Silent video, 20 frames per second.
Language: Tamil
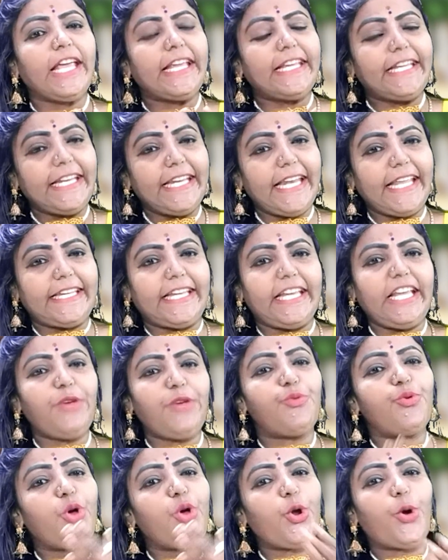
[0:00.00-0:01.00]
இன்னைக்கு
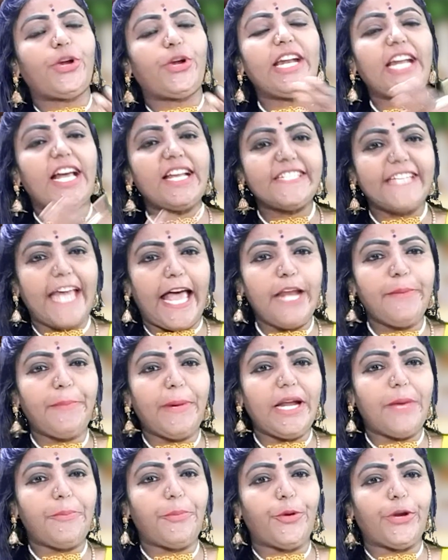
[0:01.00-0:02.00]
உங்களோட நான் ஷேர்
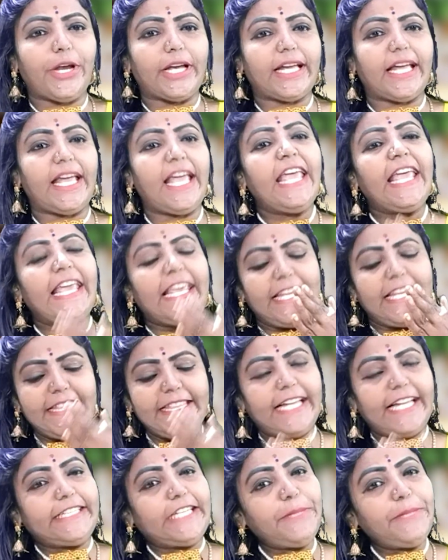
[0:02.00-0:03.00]
பண்ண போறேங்க இந்த
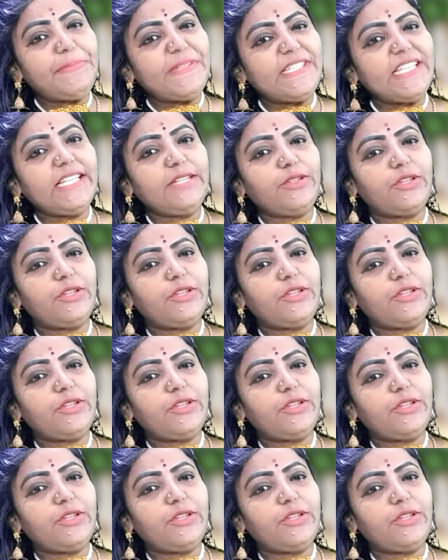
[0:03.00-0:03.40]
டிப்ஸ்